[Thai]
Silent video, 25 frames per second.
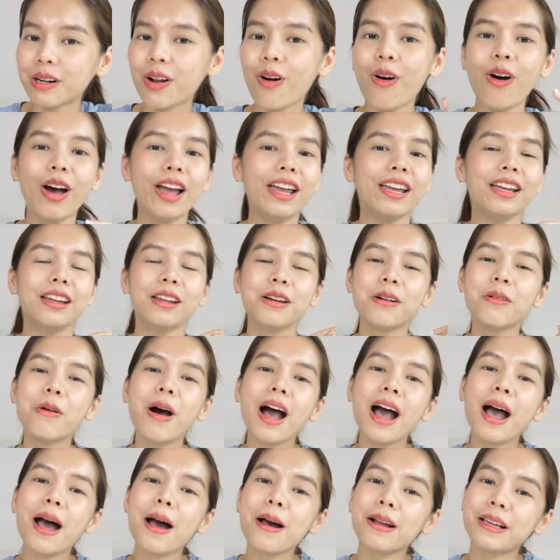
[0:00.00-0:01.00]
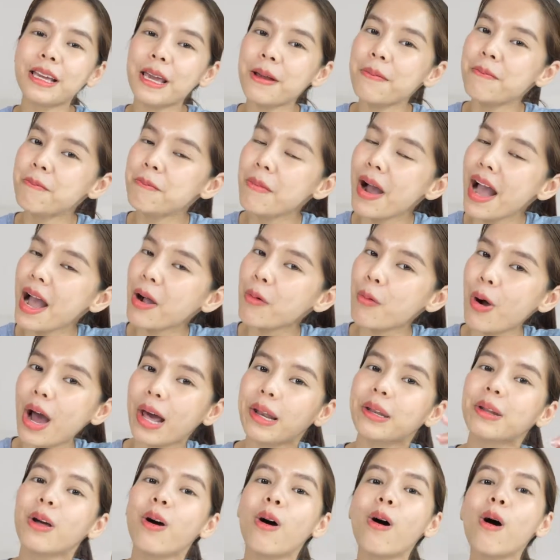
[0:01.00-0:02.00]
ร่อย หรือว่าเค็มมากหวา
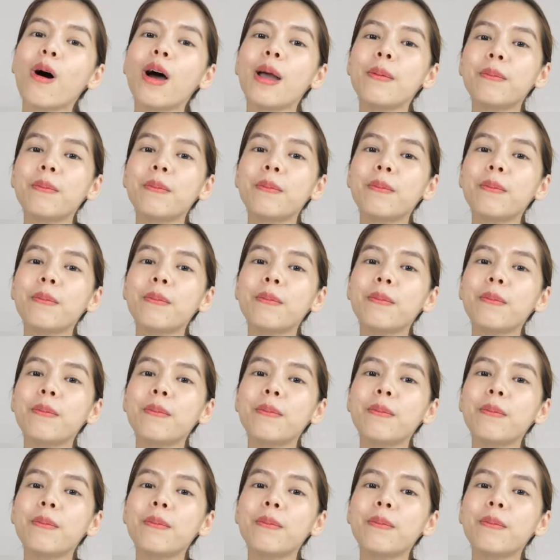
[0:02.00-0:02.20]
นน้อย